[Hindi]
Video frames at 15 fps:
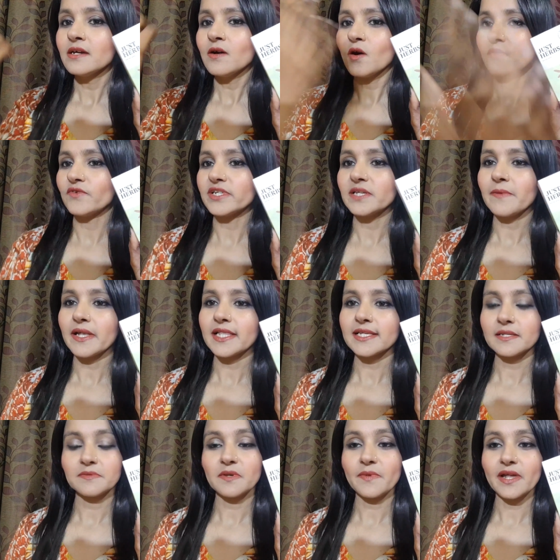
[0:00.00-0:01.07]
और वैसी बात है
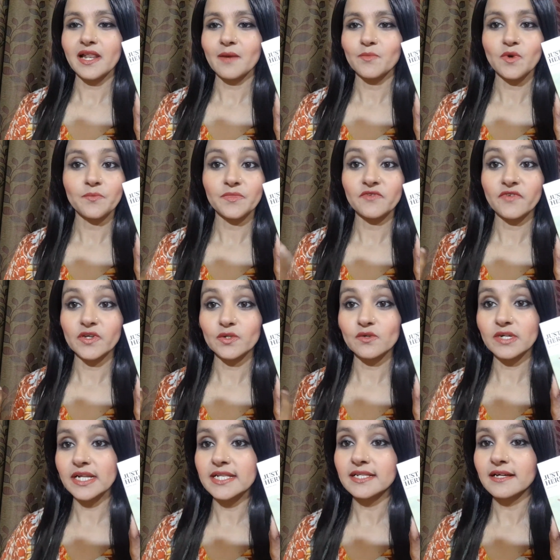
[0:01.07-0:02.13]
सबसे पहले आपको अपने फेस को
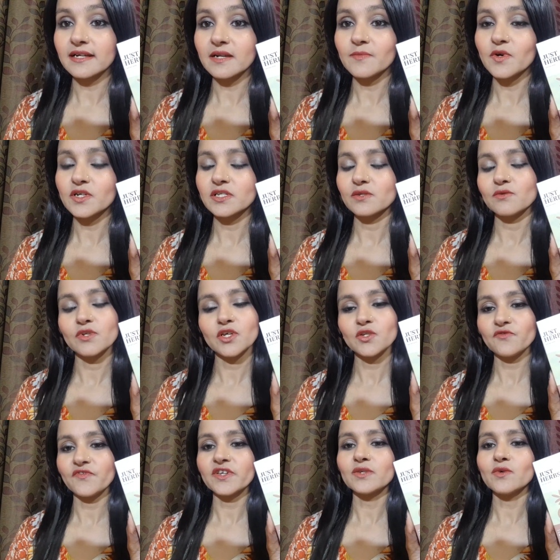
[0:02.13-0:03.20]
क्लींस करना बहुत ज़रूरी है
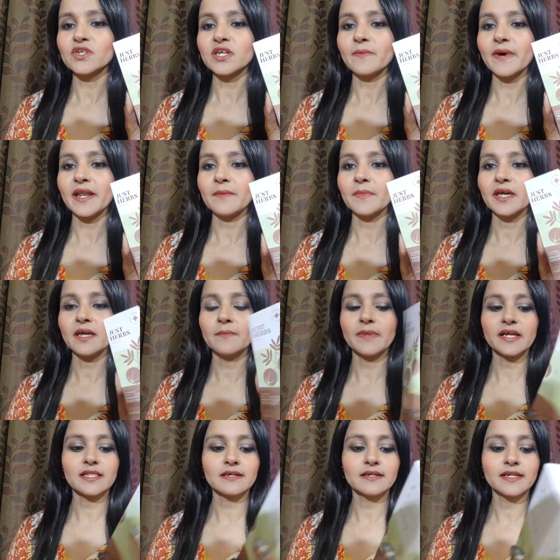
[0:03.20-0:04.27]
तो फेस वॉश के बारे में ही
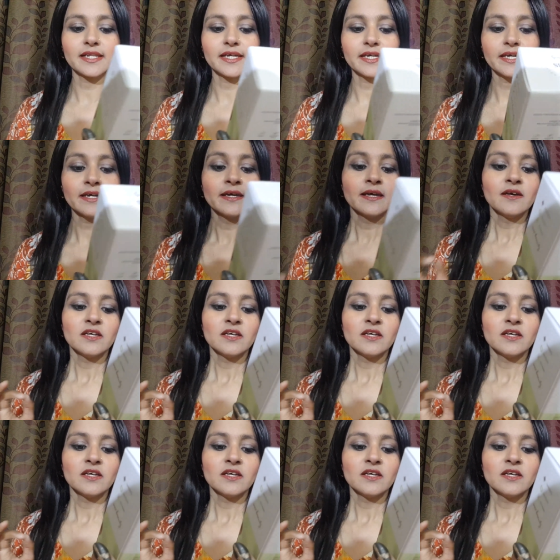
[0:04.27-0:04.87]
बात कर लेंगे